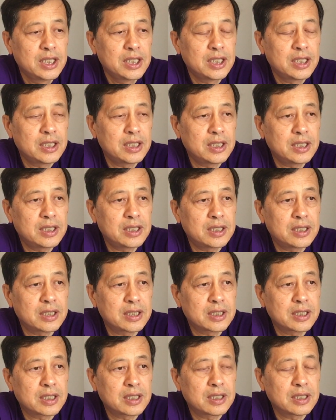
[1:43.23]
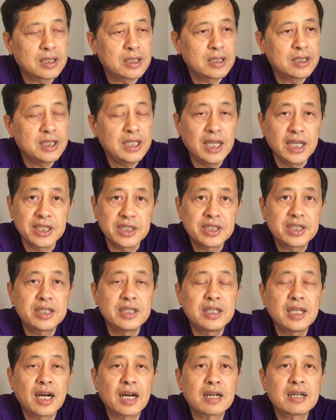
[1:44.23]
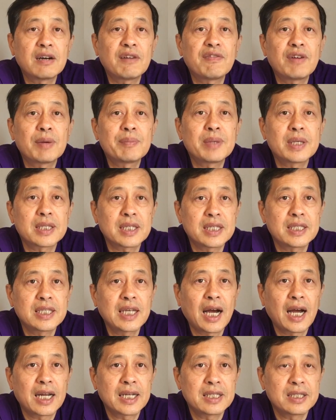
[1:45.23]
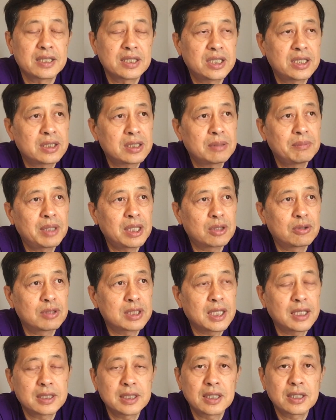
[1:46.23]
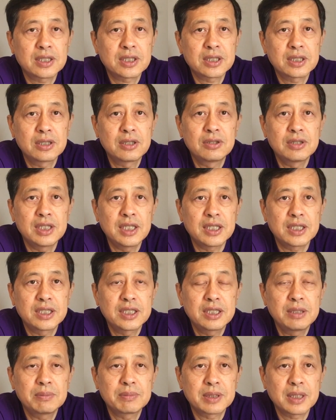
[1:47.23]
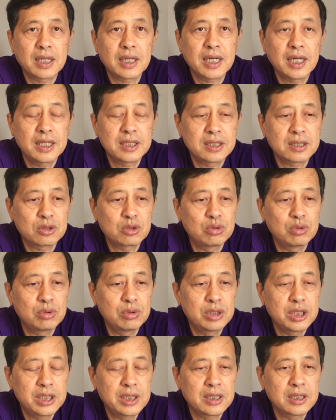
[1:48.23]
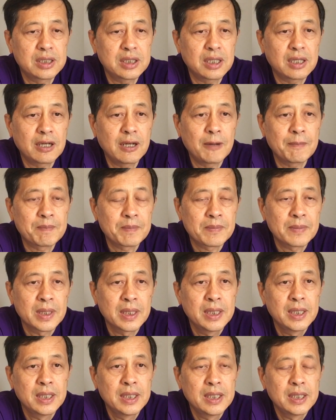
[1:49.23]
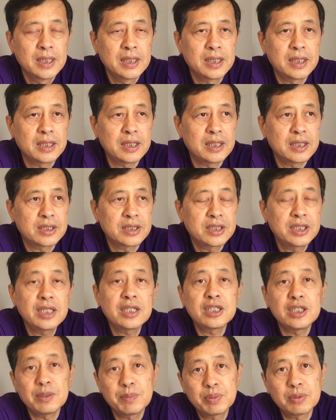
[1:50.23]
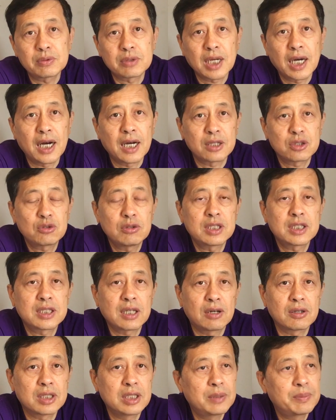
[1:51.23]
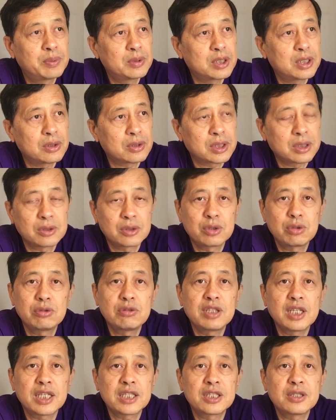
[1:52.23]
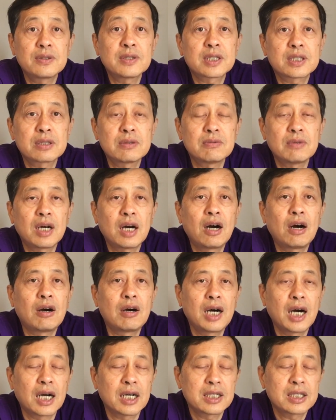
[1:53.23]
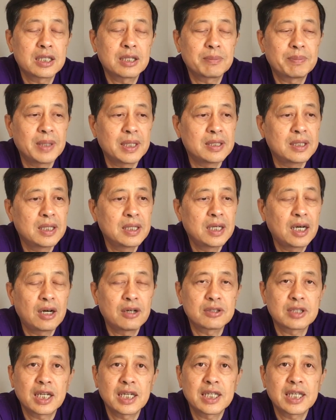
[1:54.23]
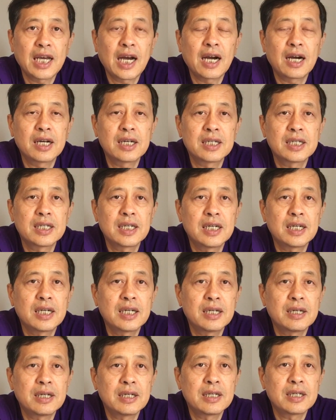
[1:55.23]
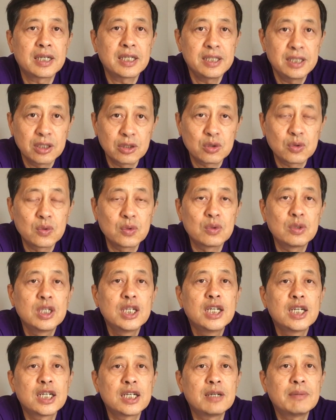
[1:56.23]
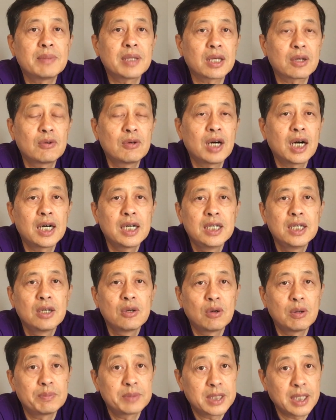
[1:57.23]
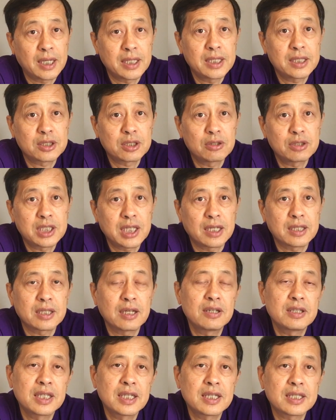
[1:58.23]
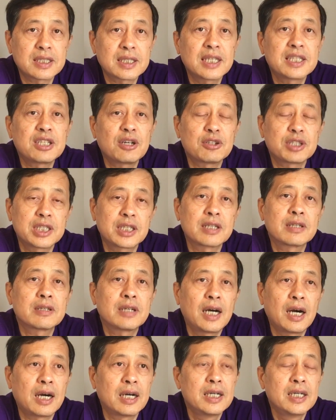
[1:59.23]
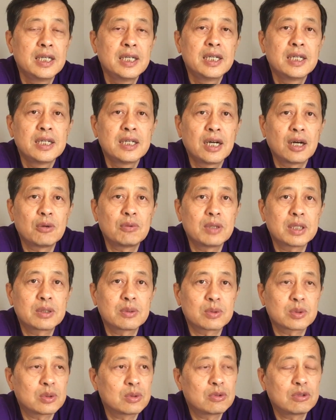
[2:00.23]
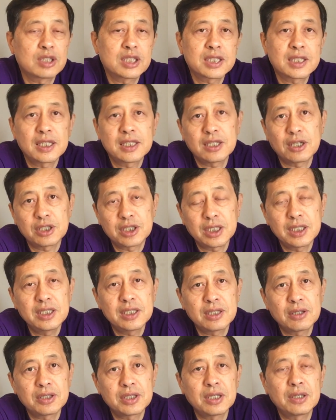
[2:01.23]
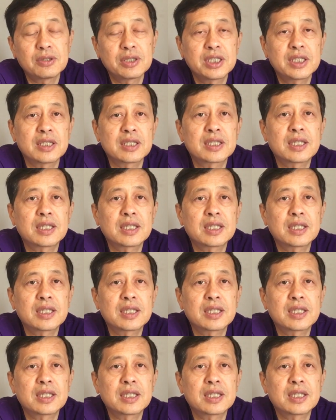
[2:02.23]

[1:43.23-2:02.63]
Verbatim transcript: 呃这个演习呀各方面的压力，其实美国在这个时候也基本上开始出形成了。呃，进一步的啊，最早的一步就是去年七月十五号啊，日本、澳大利亚、呃，印度和美国，我们讲那时候讲到一个三角形啊，呃，围堵中国的三角形就要形